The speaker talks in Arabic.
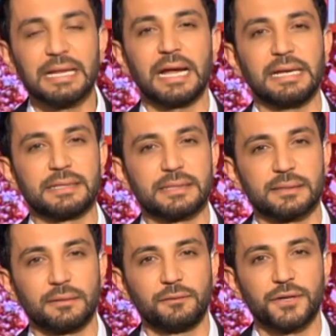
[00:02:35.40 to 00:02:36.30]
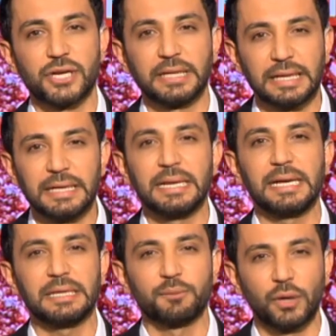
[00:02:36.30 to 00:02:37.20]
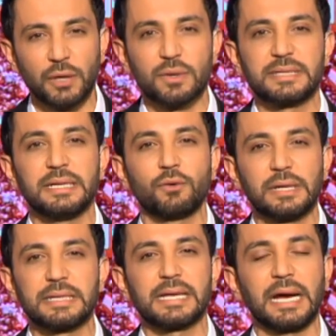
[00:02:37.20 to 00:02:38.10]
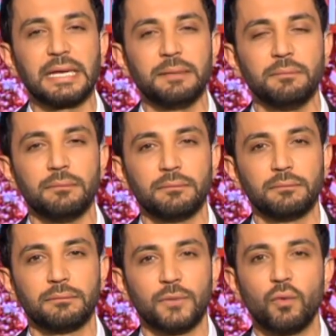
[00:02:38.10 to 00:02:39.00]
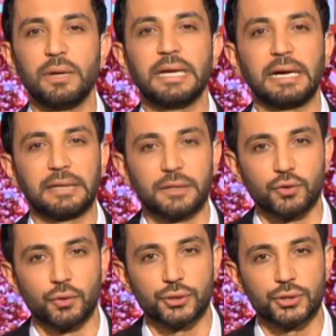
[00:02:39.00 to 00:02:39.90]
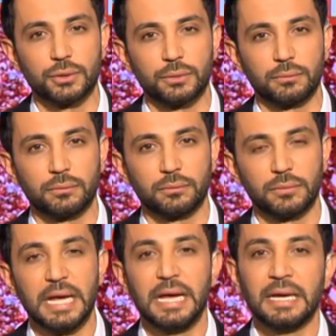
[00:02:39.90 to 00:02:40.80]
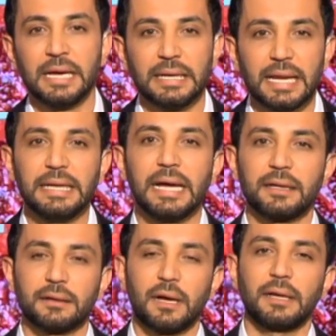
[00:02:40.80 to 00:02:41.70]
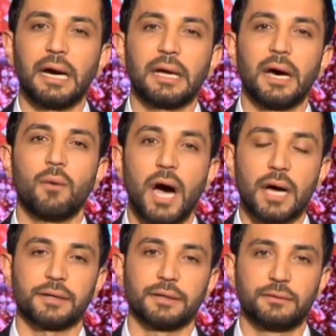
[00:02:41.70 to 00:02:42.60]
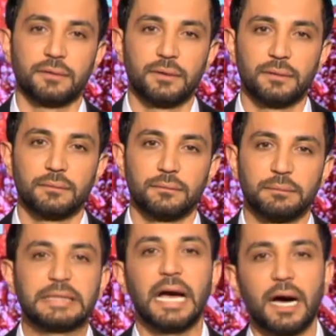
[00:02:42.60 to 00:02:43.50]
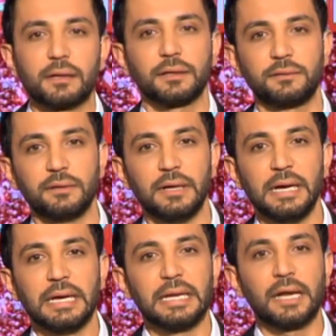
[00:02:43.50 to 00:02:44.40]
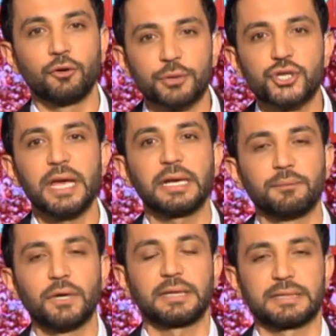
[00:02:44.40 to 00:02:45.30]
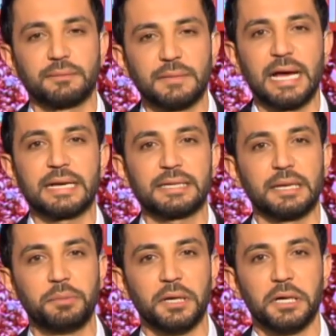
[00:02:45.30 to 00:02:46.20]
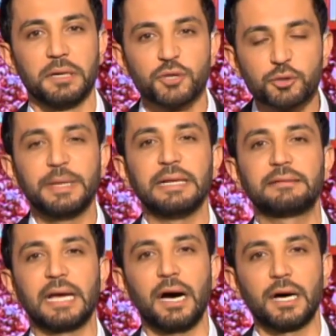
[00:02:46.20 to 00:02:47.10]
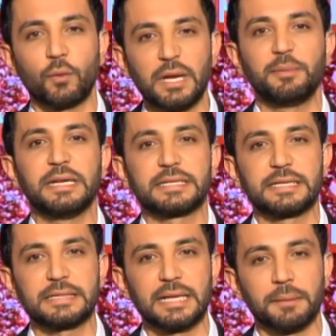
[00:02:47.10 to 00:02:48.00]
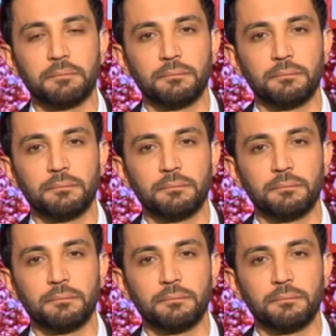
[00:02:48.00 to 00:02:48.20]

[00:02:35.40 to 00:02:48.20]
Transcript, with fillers: رئيس فشل كل نايب وكل وزير وكل زعيم هو اللي قتل جورج الليله انا طالع على الهوا حرد بدي حرد لانه مش هيك بنخلص من العذاب مش بالانتحار ولا بالاستسلام